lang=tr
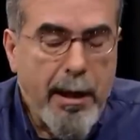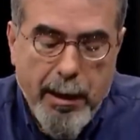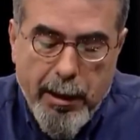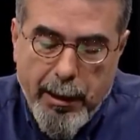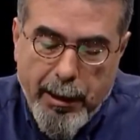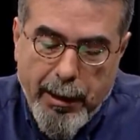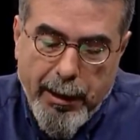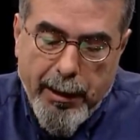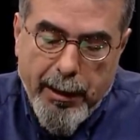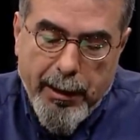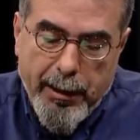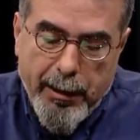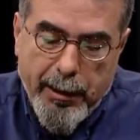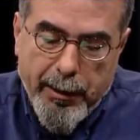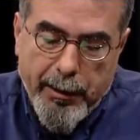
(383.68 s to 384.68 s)
e,
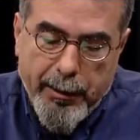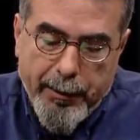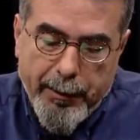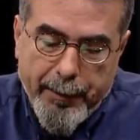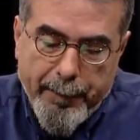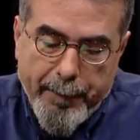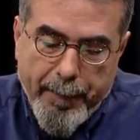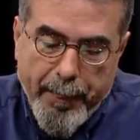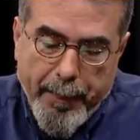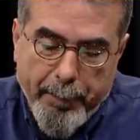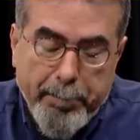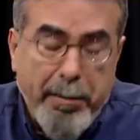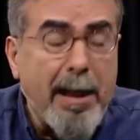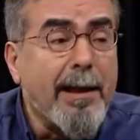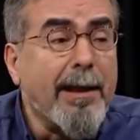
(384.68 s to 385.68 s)

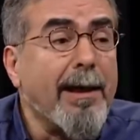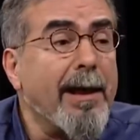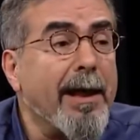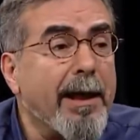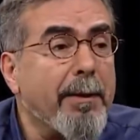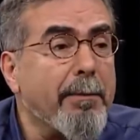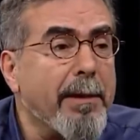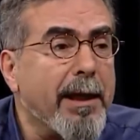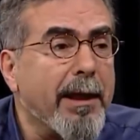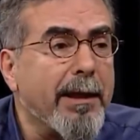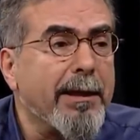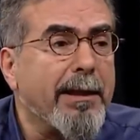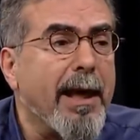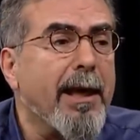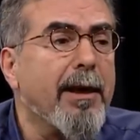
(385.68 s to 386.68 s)

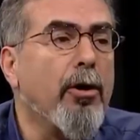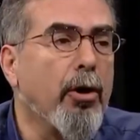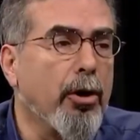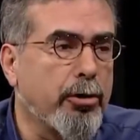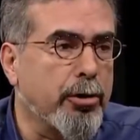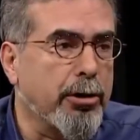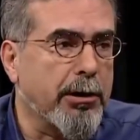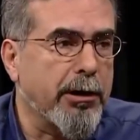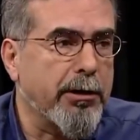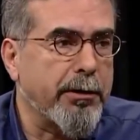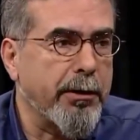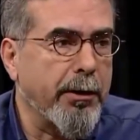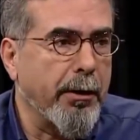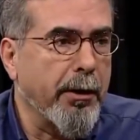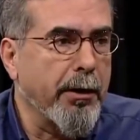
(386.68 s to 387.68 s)
belirlenimlerini neyle ölçeceğiz?
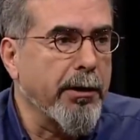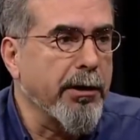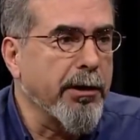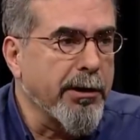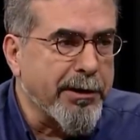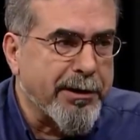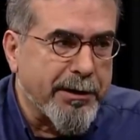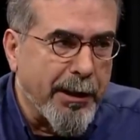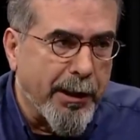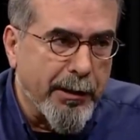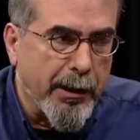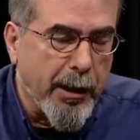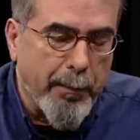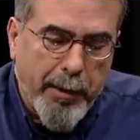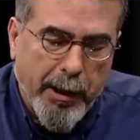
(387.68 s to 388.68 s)
Peki.
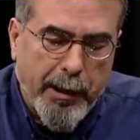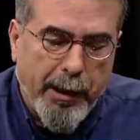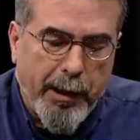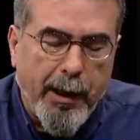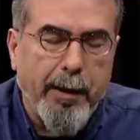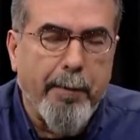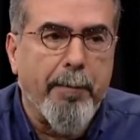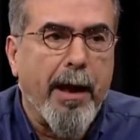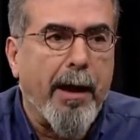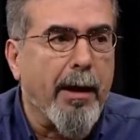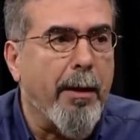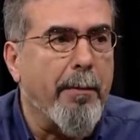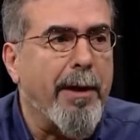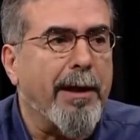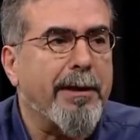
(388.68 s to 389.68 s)
Hristiyanlığa bakarak
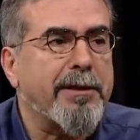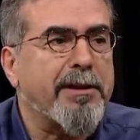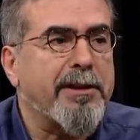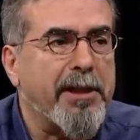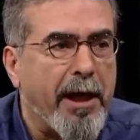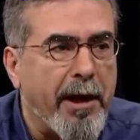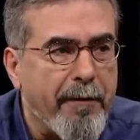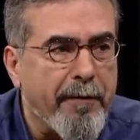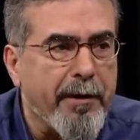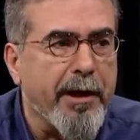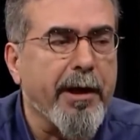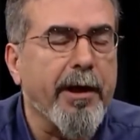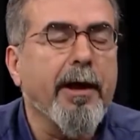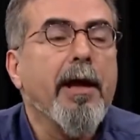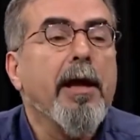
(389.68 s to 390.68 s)
merhamet,
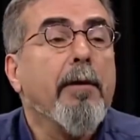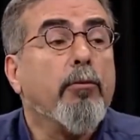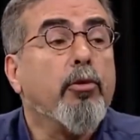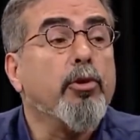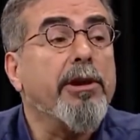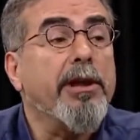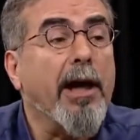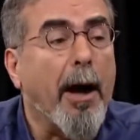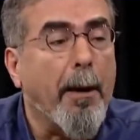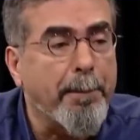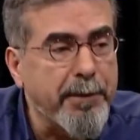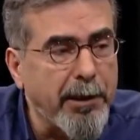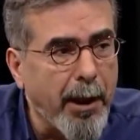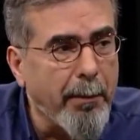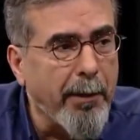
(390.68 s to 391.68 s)
sevgi bunu
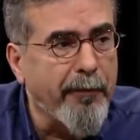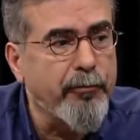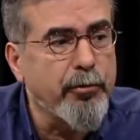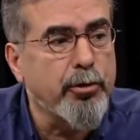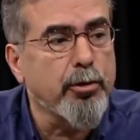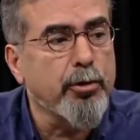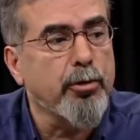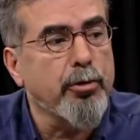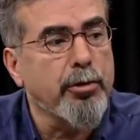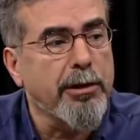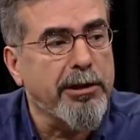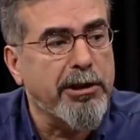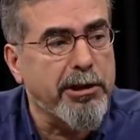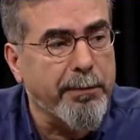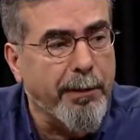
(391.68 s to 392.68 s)
yaptı ama
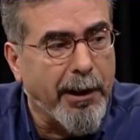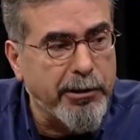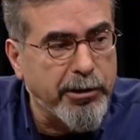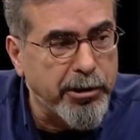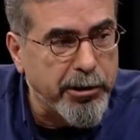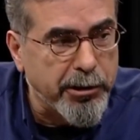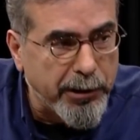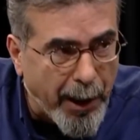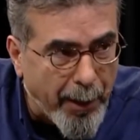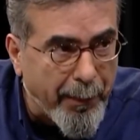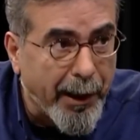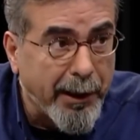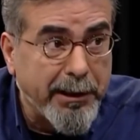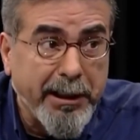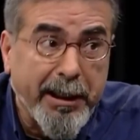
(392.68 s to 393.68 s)
vücudunda çıban çıktı
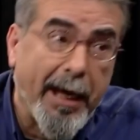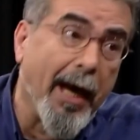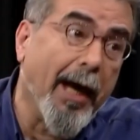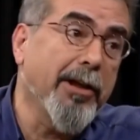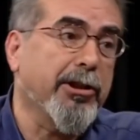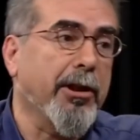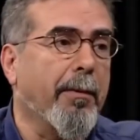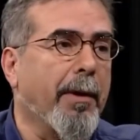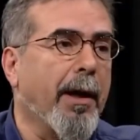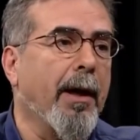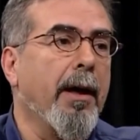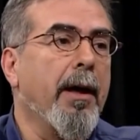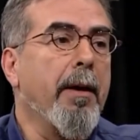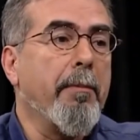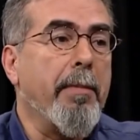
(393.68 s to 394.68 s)
ama niye acaba?
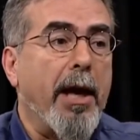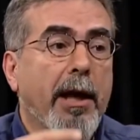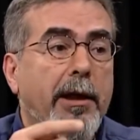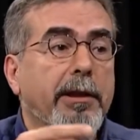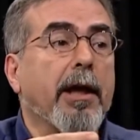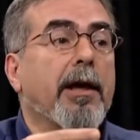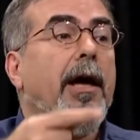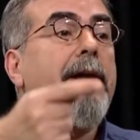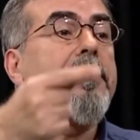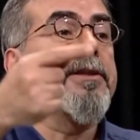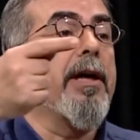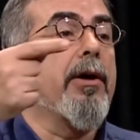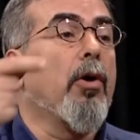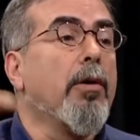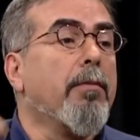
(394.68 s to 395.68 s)
Güzel. Belki de
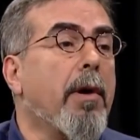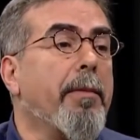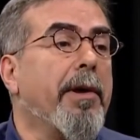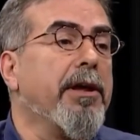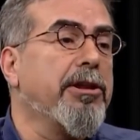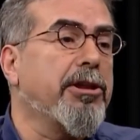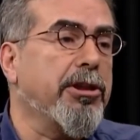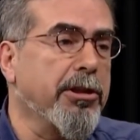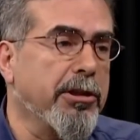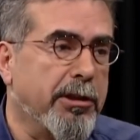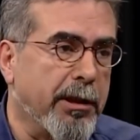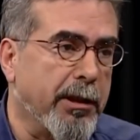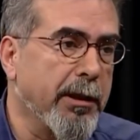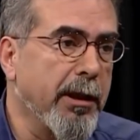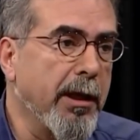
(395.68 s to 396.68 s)
kanser olmaman
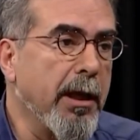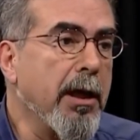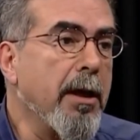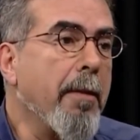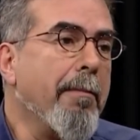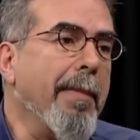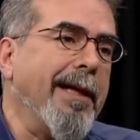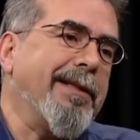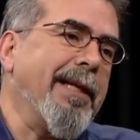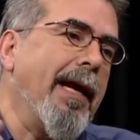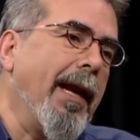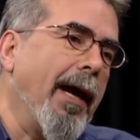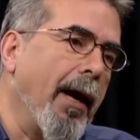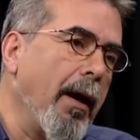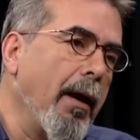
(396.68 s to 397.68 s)
içindi. Mesela.